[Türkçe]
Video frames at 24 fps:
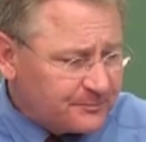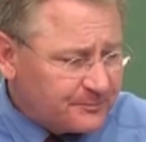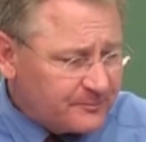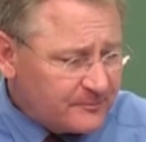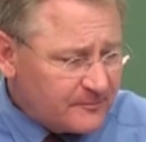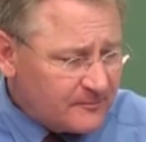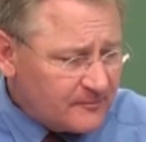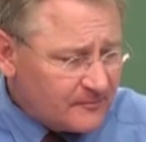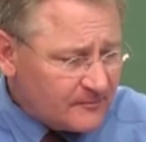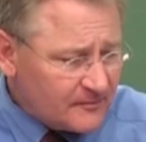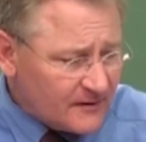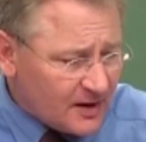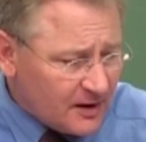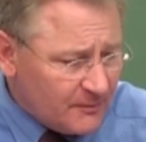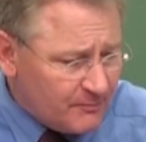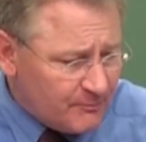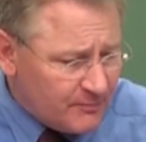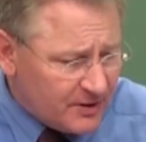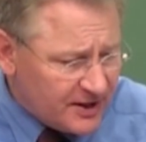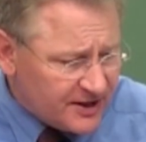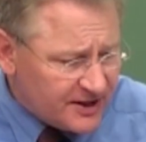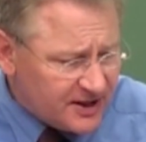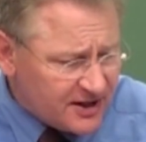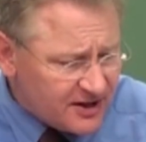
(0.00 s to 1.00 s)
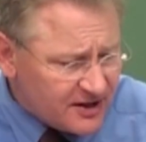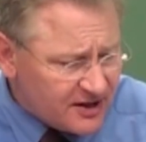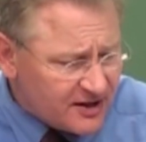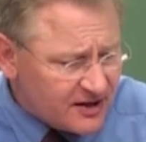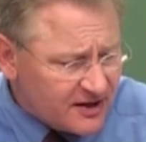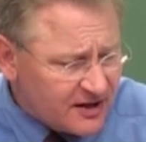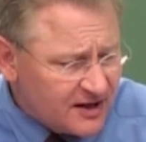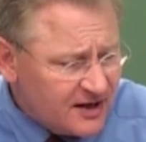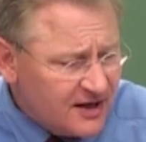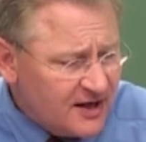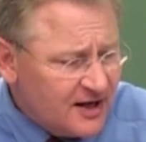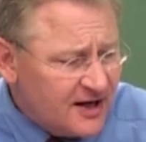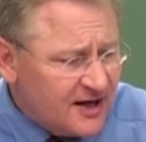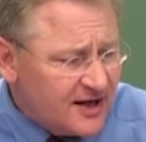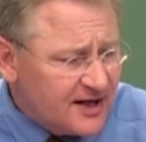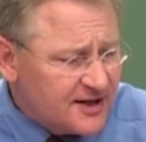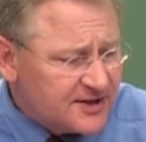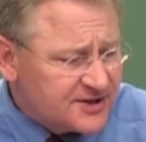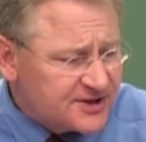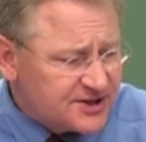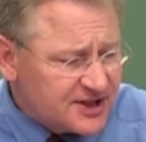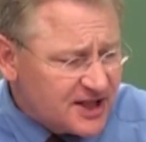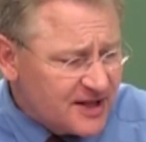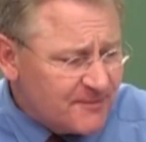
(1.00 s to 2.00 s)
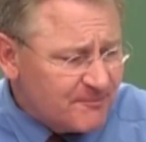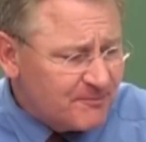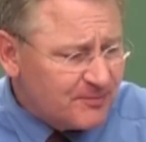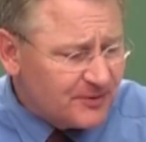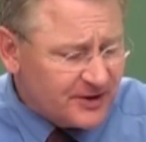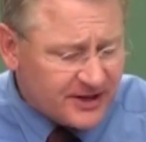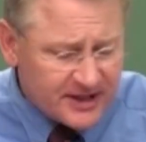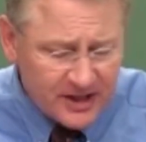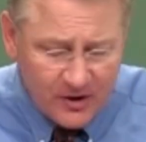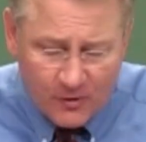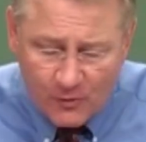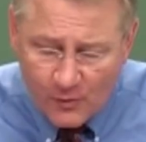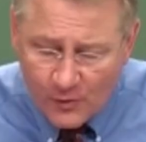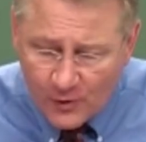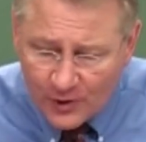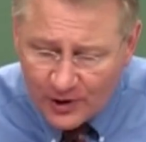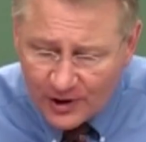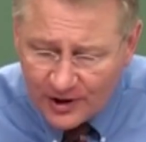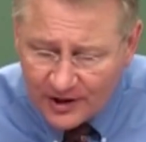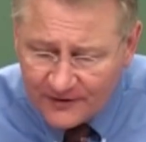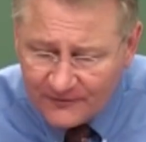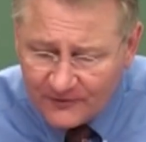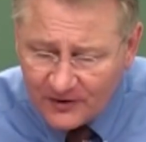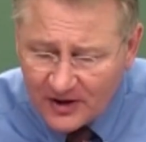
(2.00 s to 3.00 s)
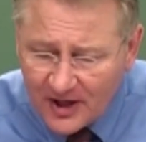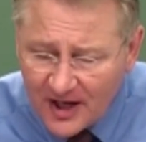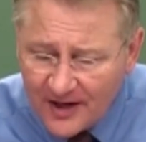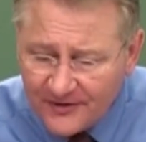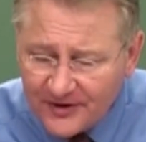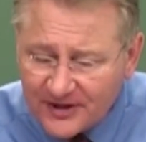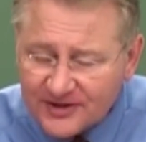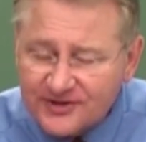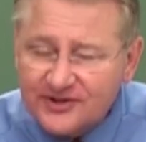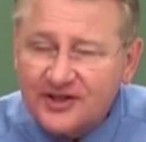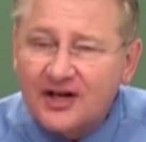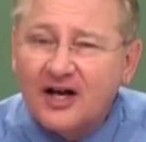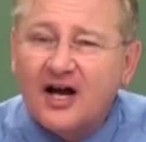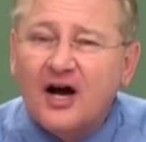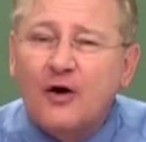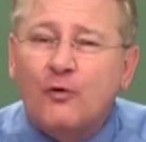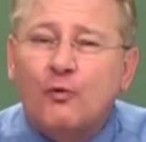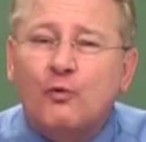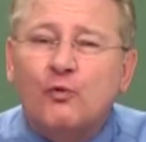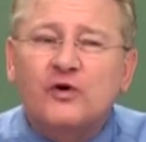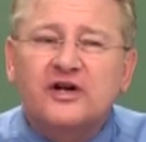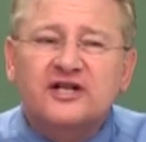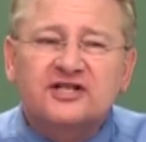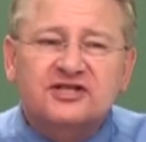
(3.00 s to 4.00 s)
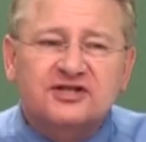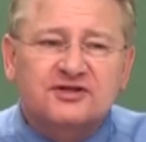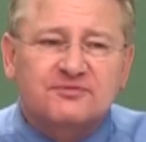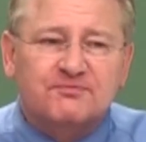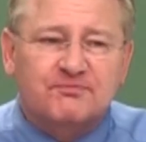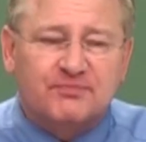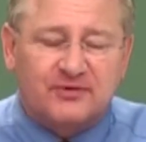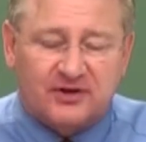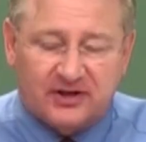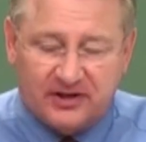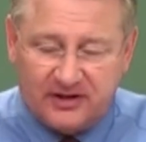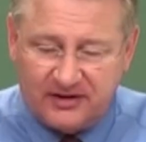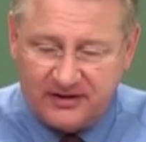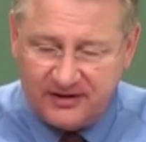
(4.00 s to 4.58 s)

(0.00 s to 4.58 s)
Ama Tanrı burada İlyas'a ince, yumuşak bir sesle seslendi.